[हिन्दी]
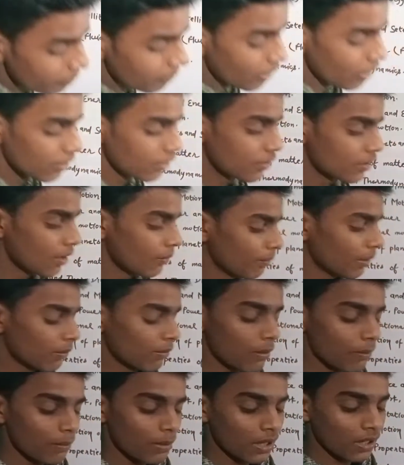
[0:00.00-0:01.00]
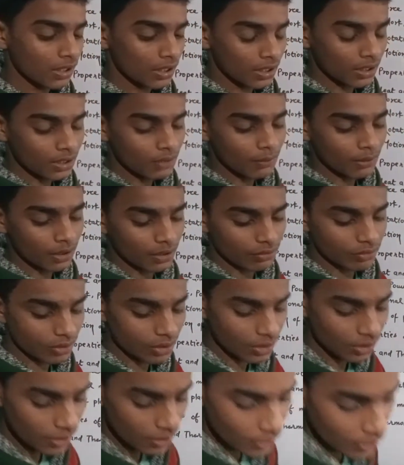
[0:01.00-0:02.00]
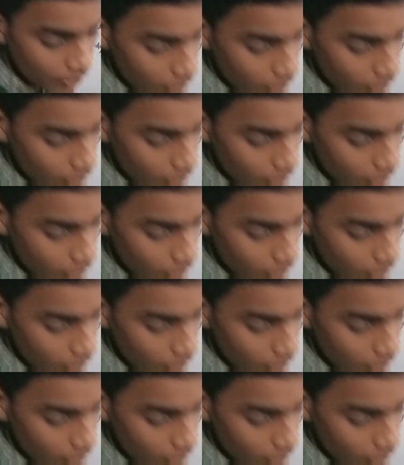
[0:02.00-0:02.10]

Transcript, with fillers: फॉर एग्जाम्पल मैं प्रैक्टिकली पढ़ाऊँगा